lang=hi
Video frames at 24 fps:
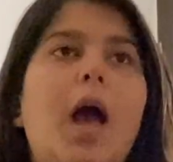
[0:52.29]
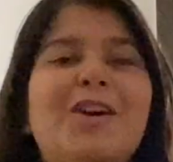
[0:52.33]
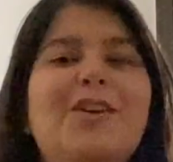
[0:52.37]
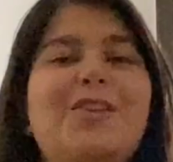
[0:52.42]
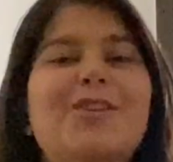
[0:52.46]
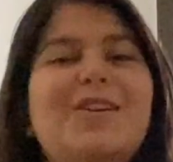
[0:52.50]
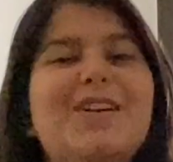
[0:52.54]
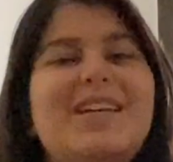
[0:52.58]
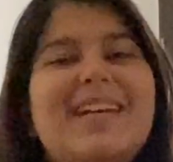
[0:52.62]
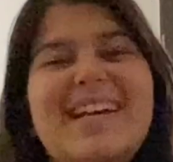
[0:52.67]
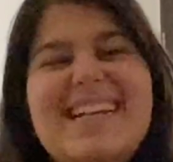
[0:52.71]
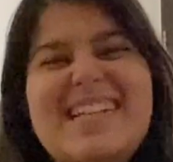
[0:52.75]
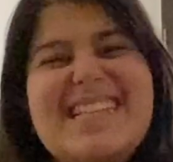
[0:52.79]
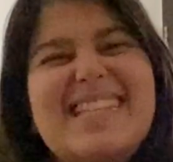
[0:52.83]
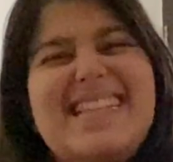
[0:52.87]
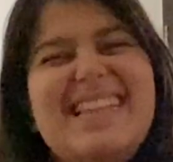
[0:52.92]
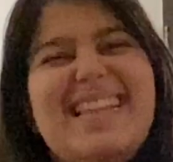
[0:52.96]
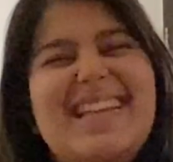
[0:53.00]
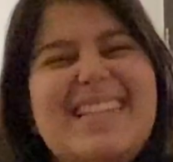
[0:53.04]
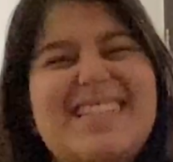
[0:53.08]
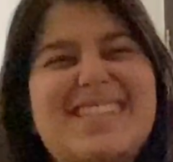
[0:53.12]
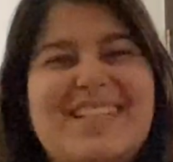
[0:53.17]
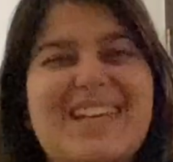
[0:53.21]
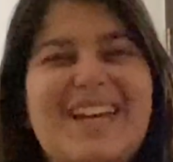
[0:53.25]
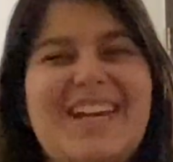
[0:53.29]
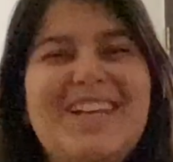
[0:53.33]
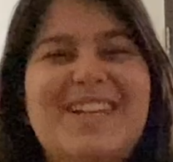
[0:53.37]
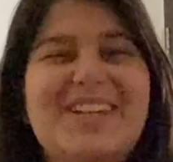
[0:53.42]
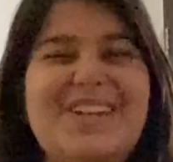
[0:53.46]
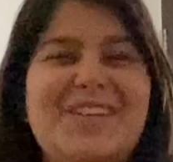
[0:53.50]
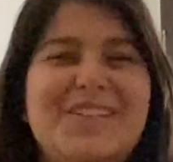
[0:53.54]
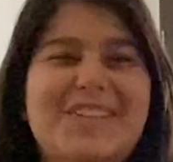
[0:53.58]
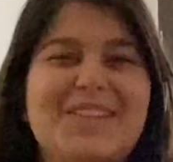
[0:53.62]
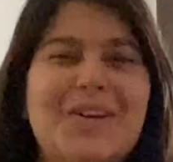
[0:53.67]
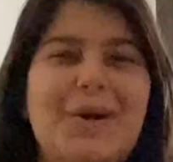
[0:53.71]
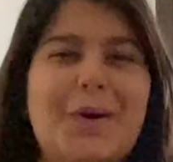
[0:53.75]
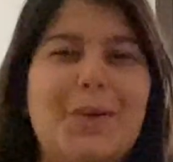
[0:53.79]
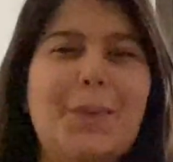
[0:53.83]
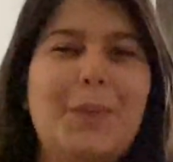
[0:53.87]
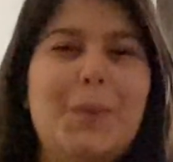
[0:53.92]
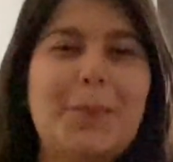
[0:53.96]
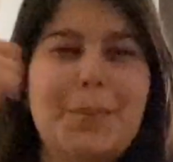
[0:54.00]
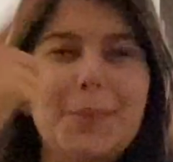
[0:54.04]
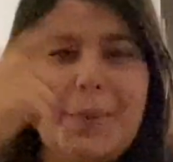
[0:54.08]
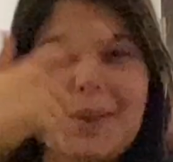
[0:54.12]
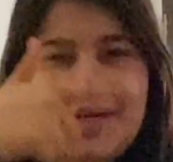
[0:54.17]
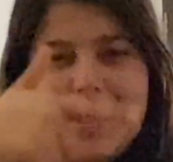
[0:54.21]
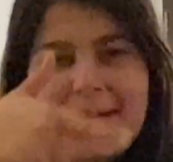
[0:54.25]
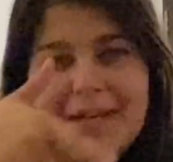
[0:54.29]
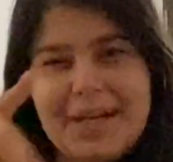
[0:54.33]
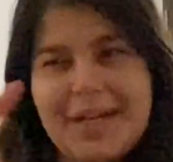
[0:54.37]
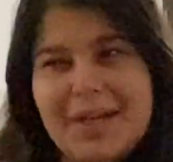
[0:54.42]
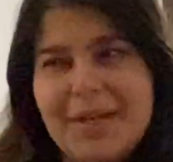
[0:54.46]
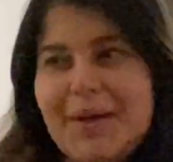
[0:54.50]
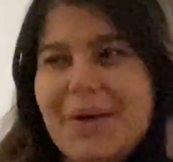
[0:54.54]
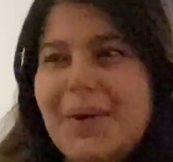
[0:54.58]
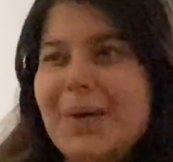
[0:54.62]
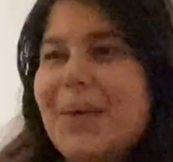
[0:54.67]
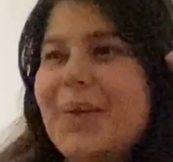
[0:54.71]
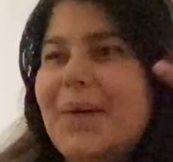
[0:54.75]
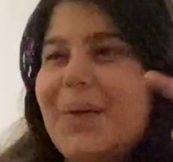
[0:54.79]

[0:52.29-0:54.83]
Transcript: तो यस लेट्स गेट इनटू द वीडियो